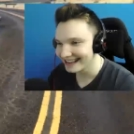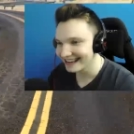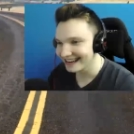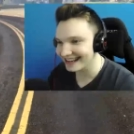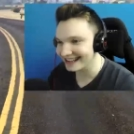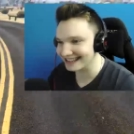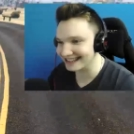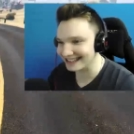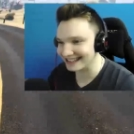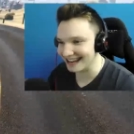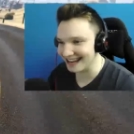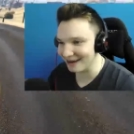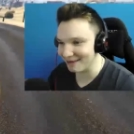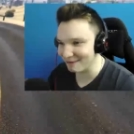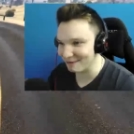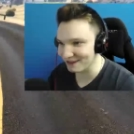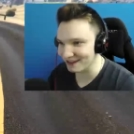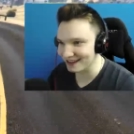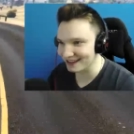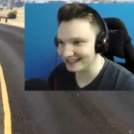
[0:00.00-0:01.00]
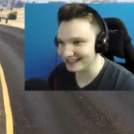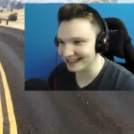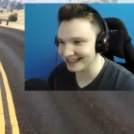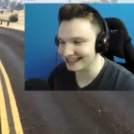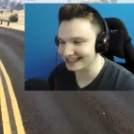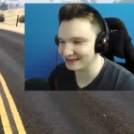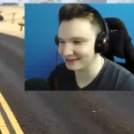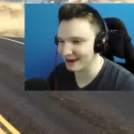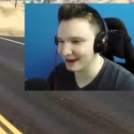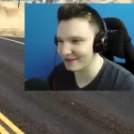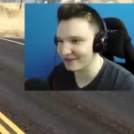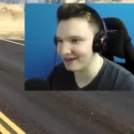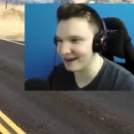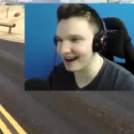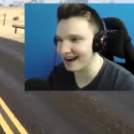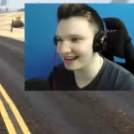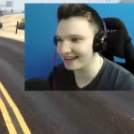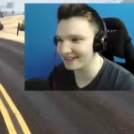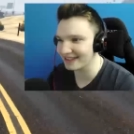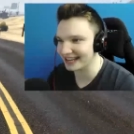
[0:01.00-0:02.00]
Das ist episch. Kann ich in meinen
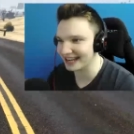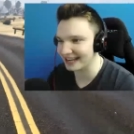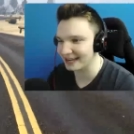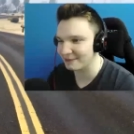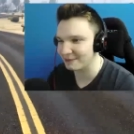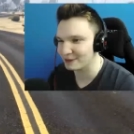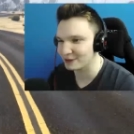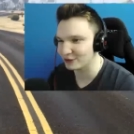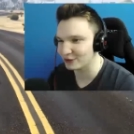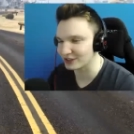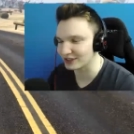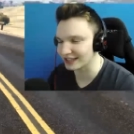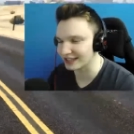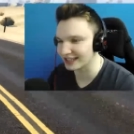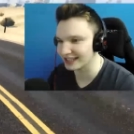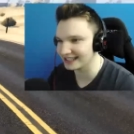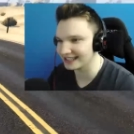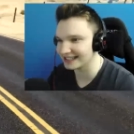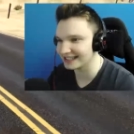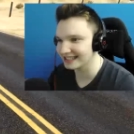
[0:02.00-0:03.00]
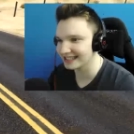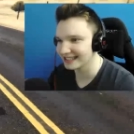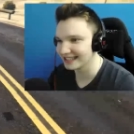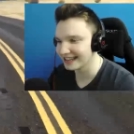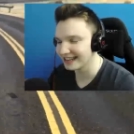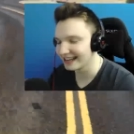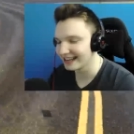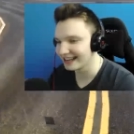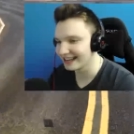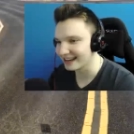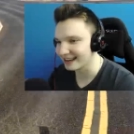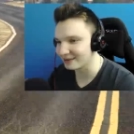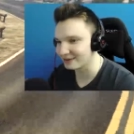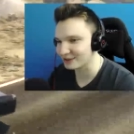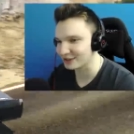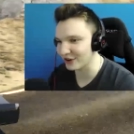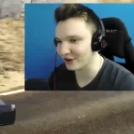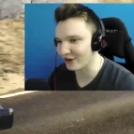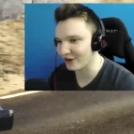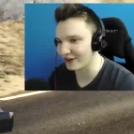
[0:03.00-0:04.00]
Wagen, wer keine Person drin ist? Komm
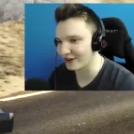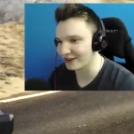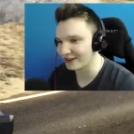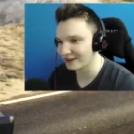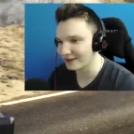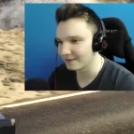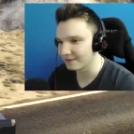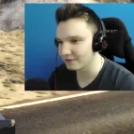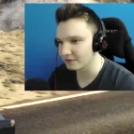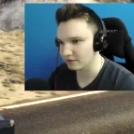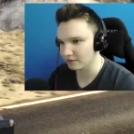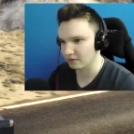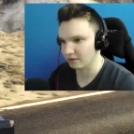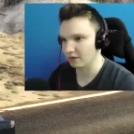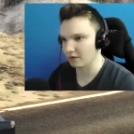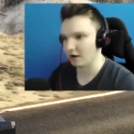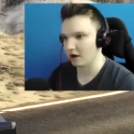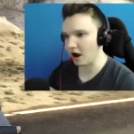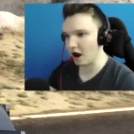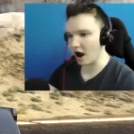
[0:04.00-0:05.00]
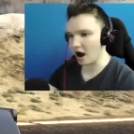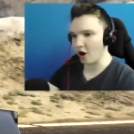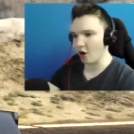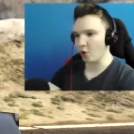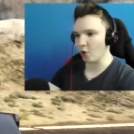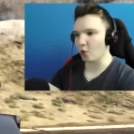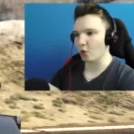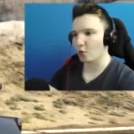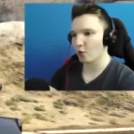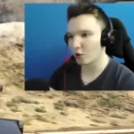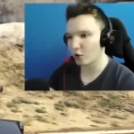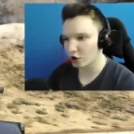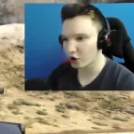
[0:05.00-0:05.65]
schon. Oh!